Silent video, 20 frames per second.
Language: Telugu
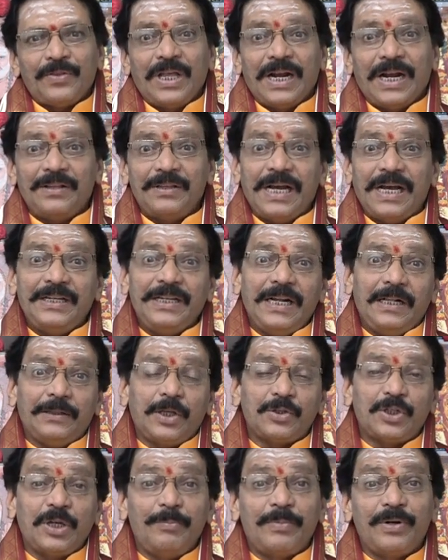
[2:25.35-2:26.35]

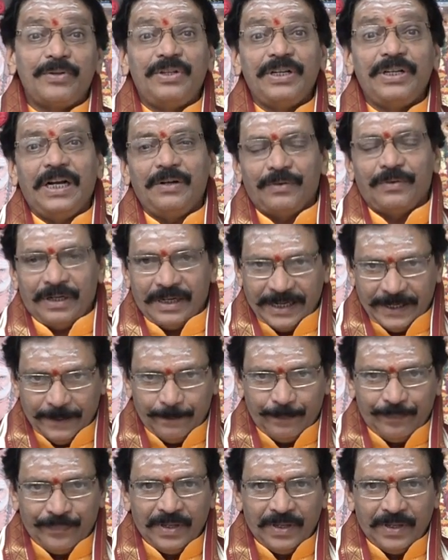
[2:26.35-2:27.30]
ధనధాన్యాలతో సమృద్ధిగా ఉంటాయి